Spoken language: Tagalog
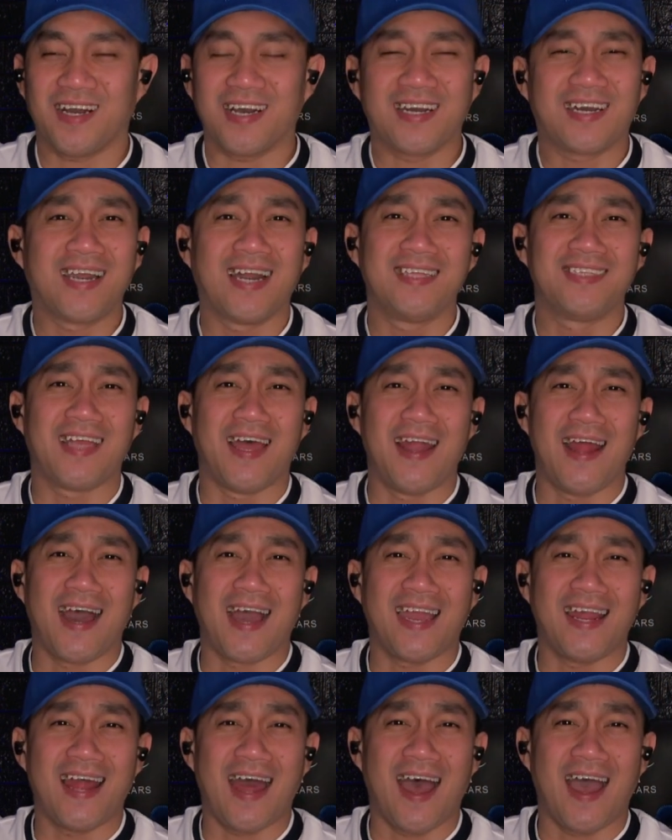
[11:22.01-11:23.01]
Ang ganda na
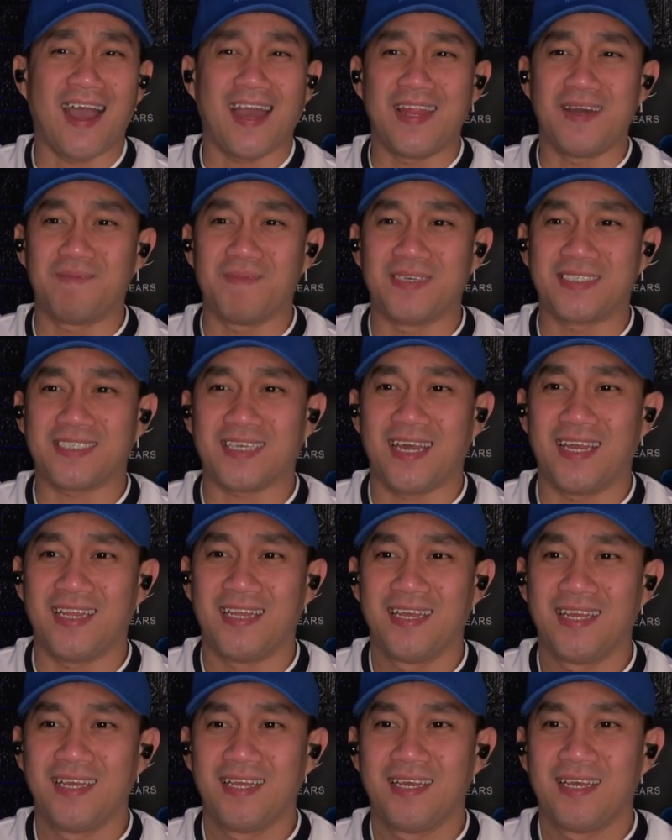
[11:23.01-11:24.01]
kinakalabasan.
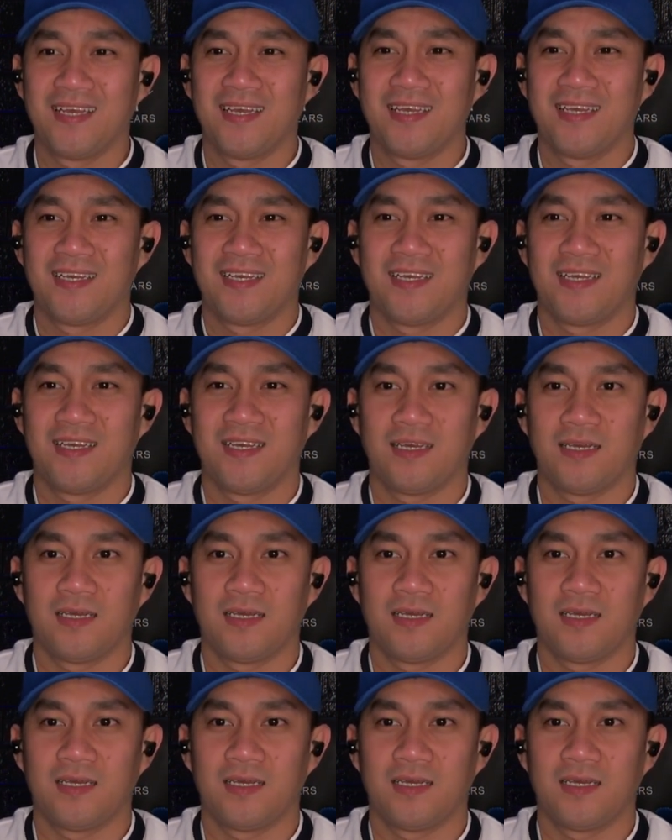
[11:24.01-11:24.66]
Wala. Isa pa.